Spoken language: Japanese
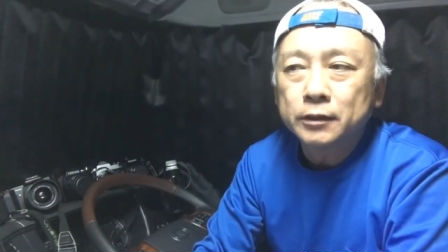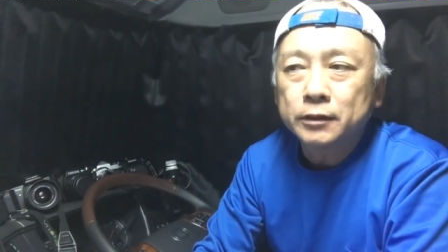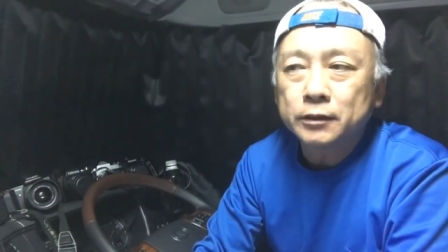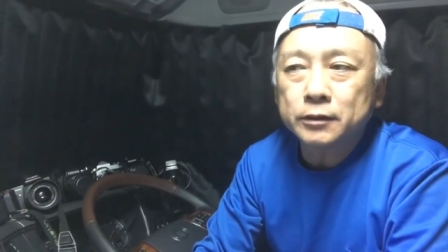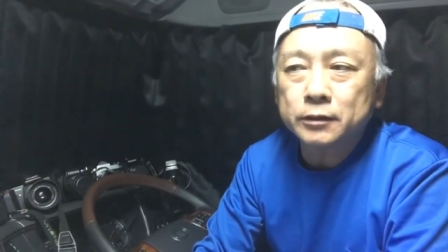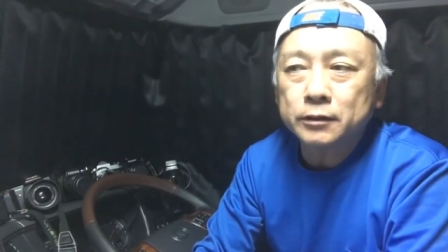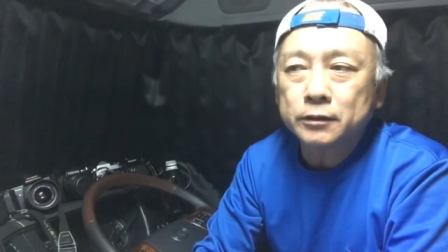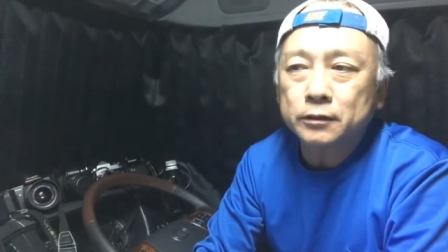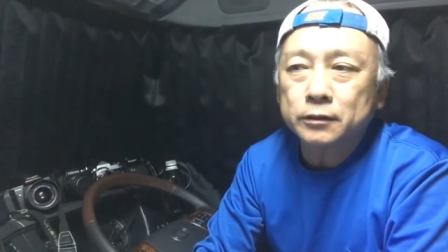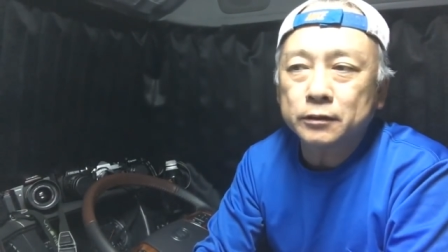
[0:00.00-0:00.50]

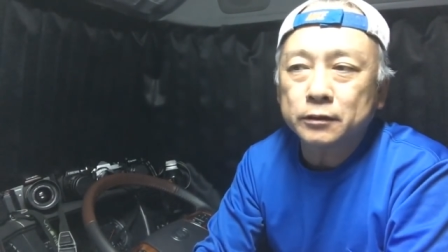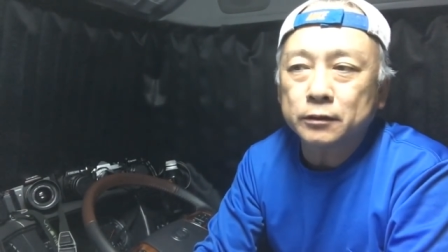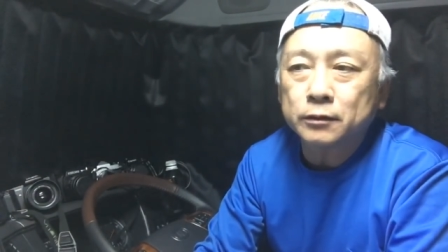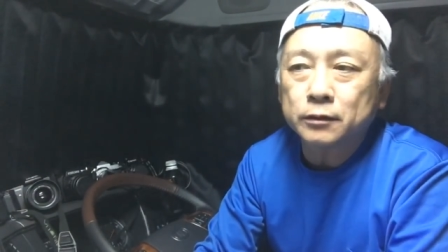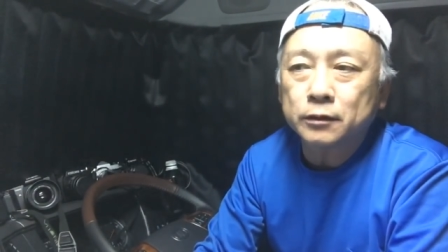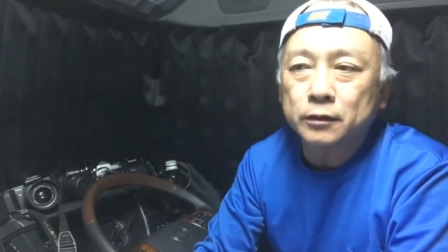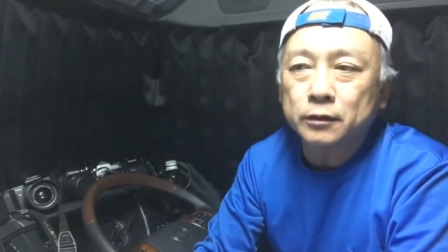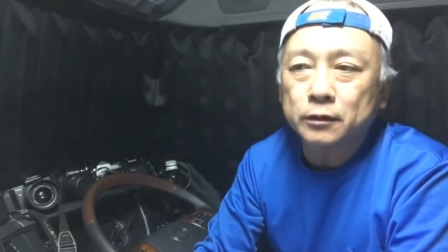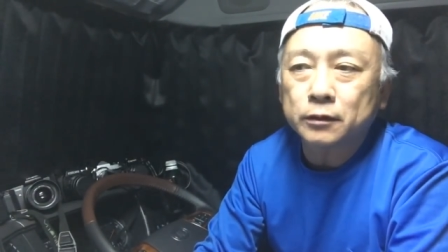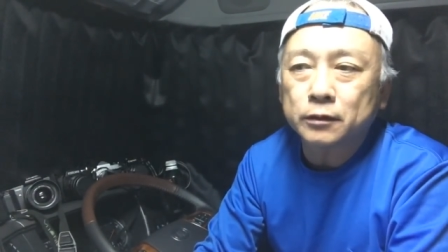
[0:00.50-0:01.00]

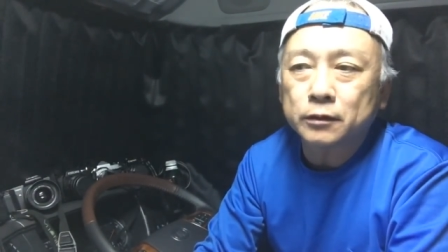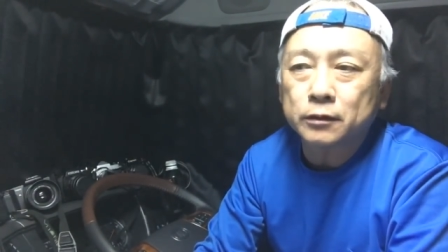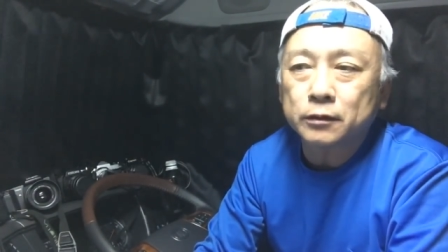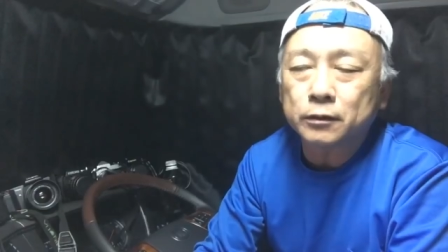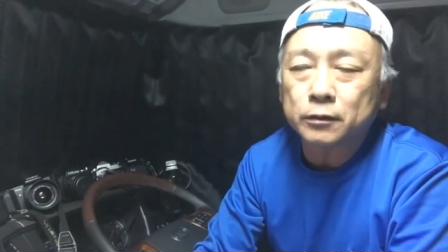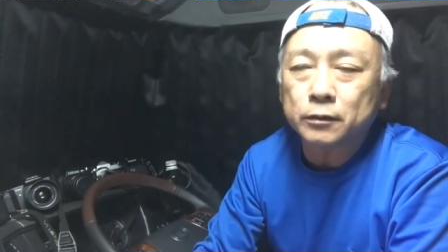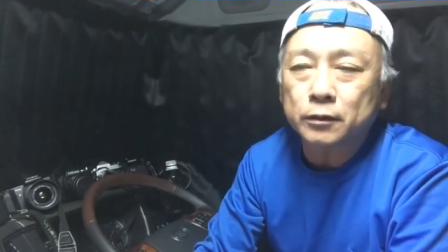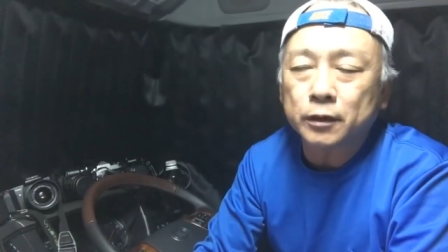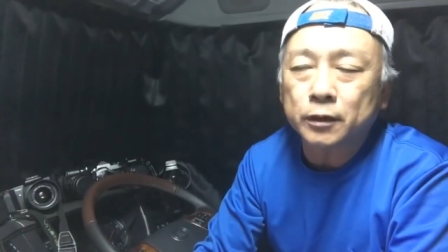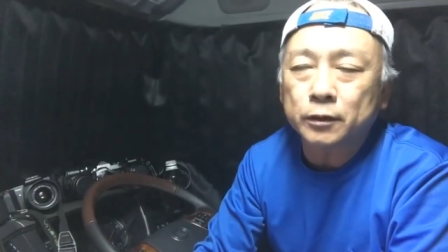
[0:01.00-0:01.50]

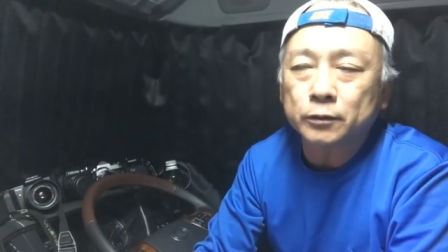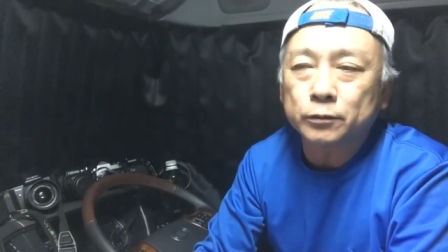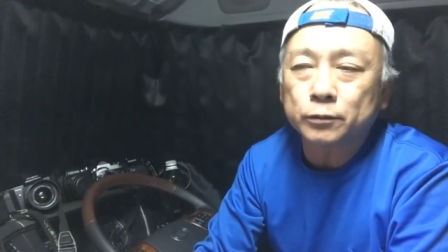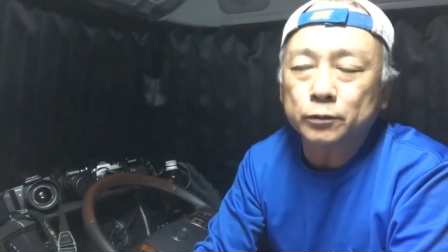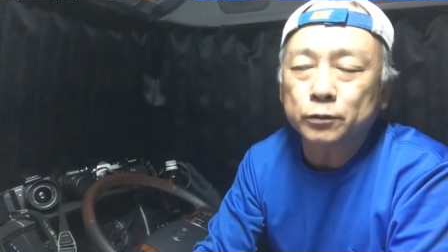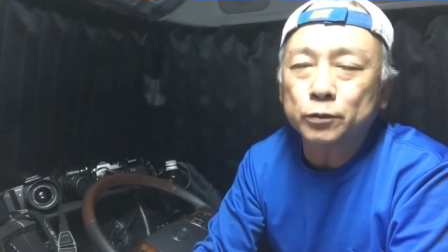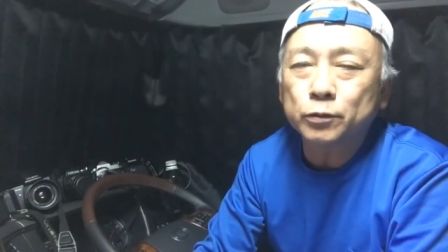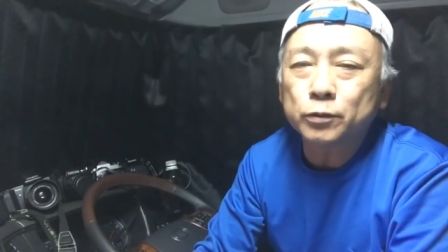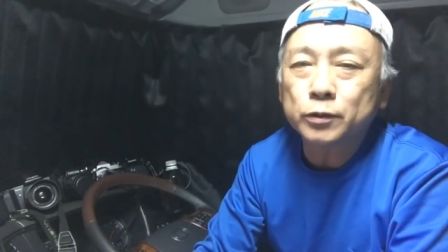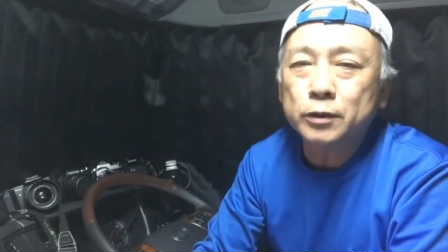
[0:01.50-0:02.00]
で、あ
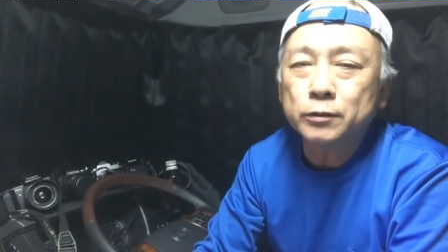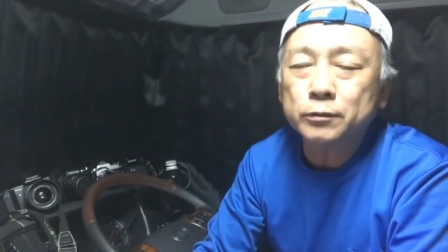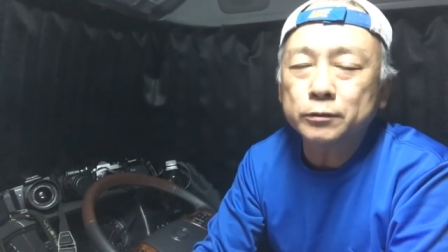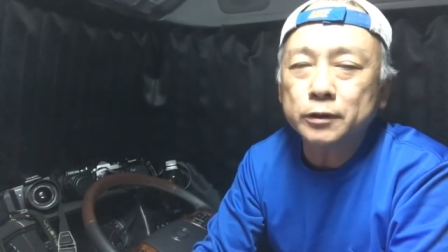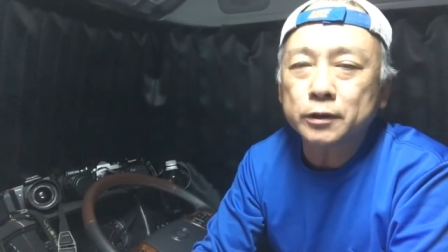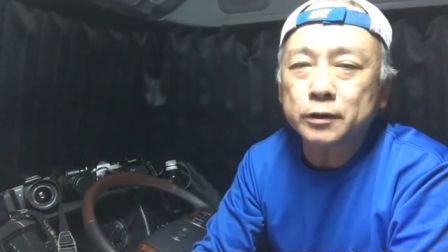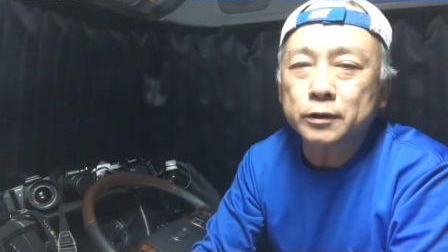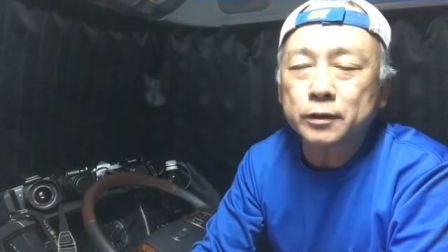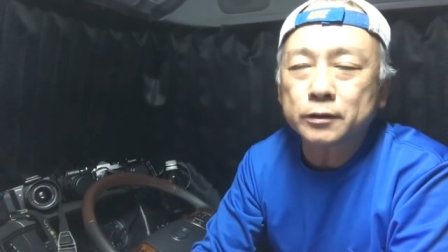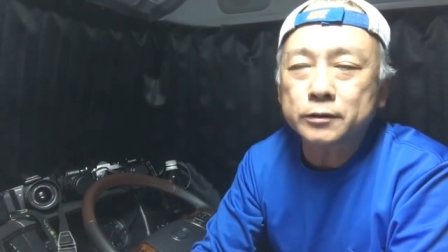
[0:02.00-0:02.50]
の、動画を
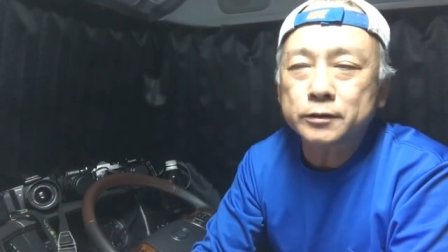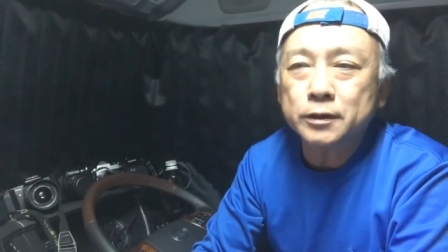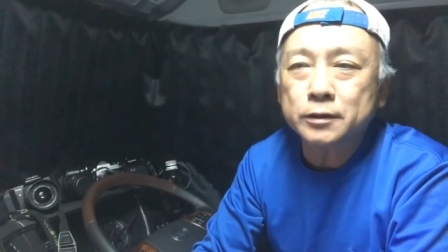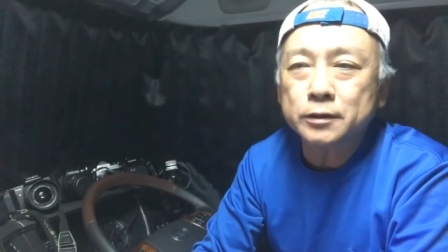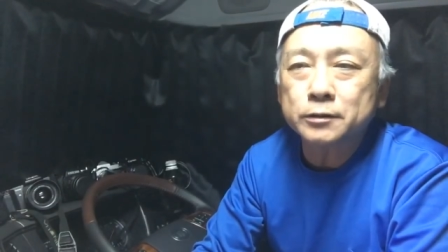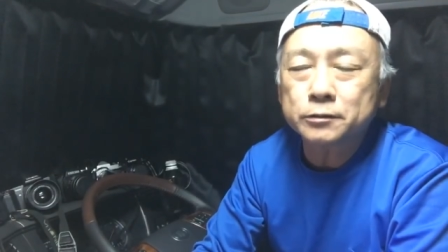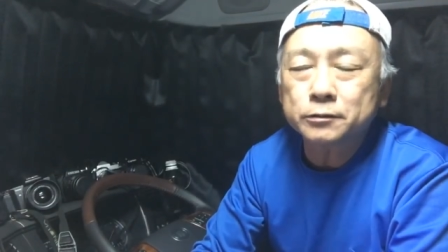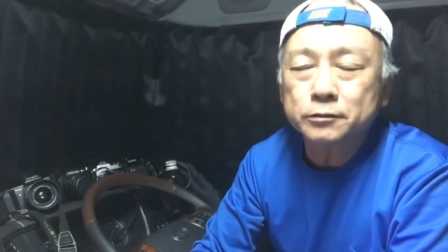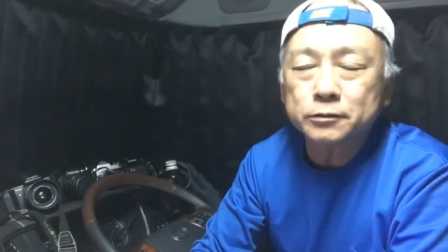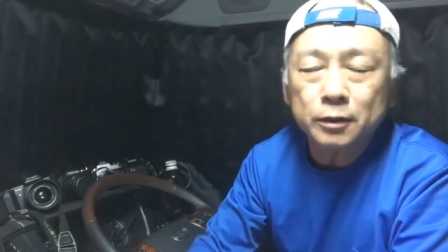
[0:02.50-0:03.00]
ね、たくさ
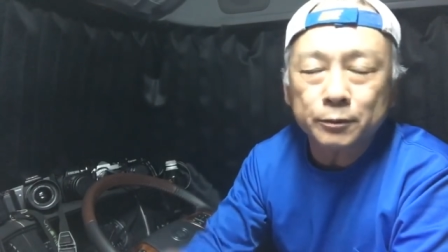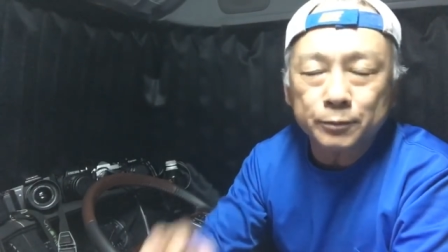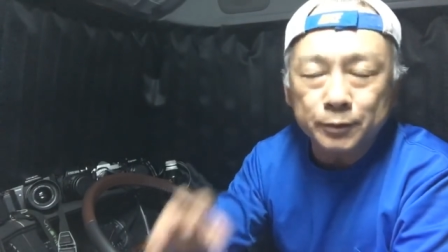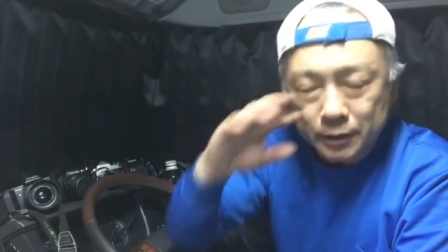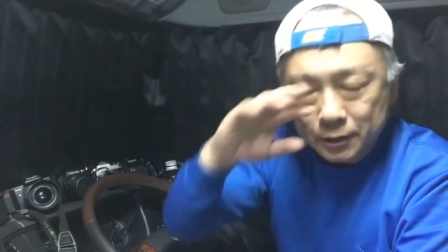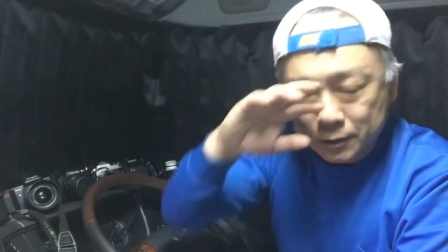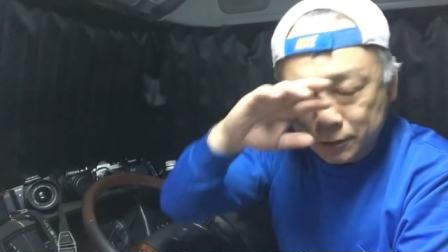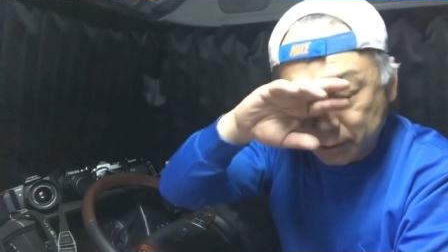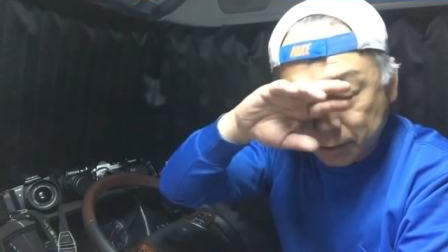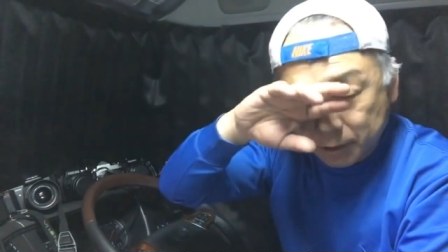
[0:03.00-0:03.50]
ん作れば
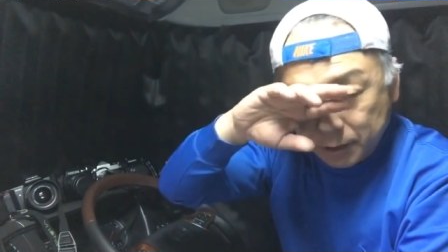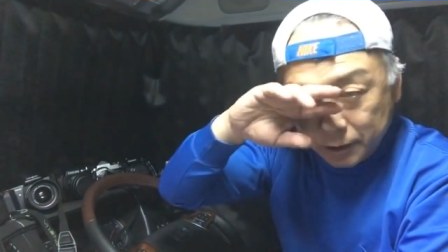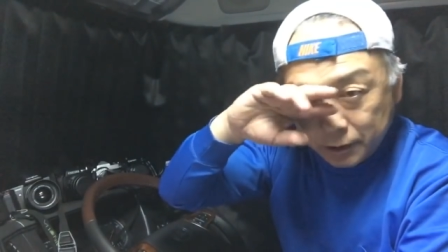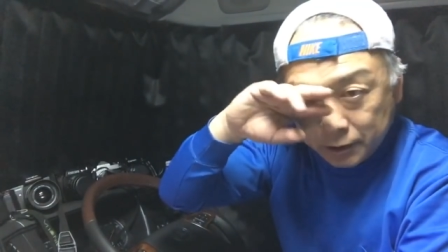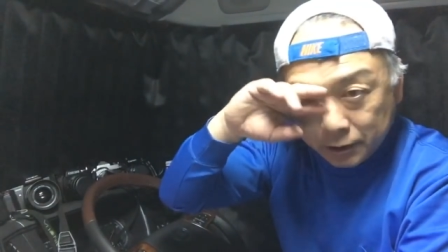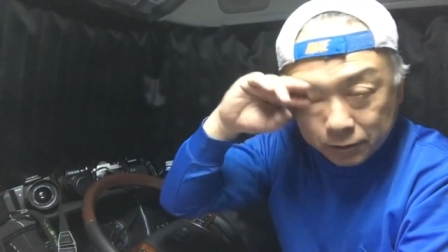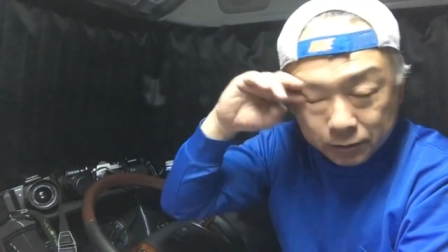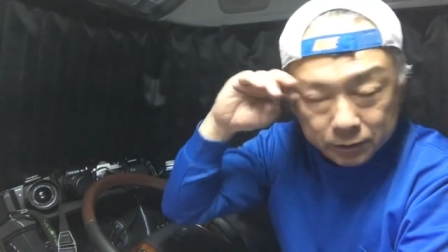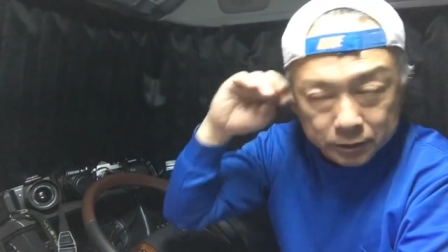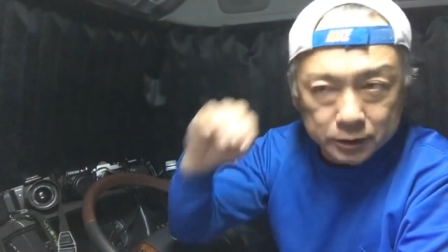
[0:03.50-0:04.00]
ね、それだ
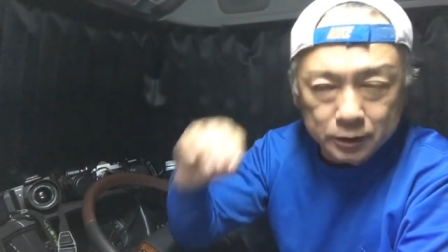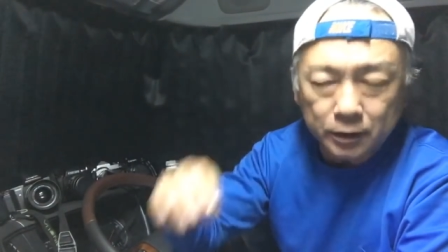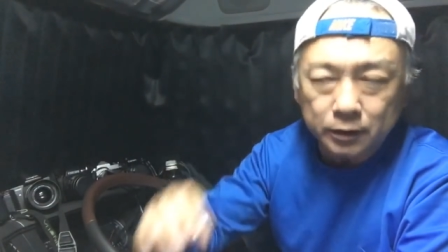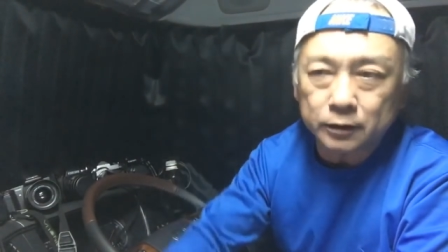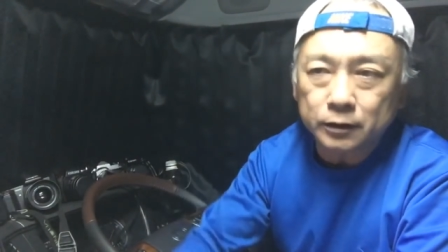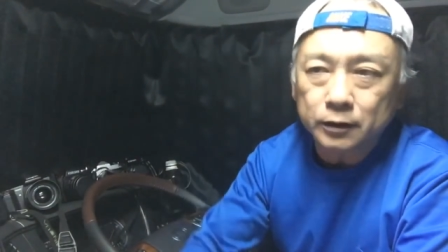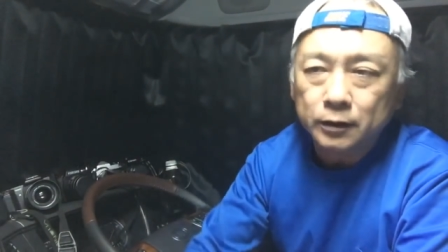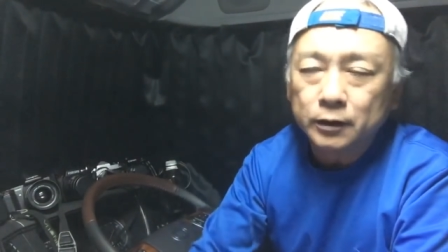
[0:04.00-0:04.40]
けの時間、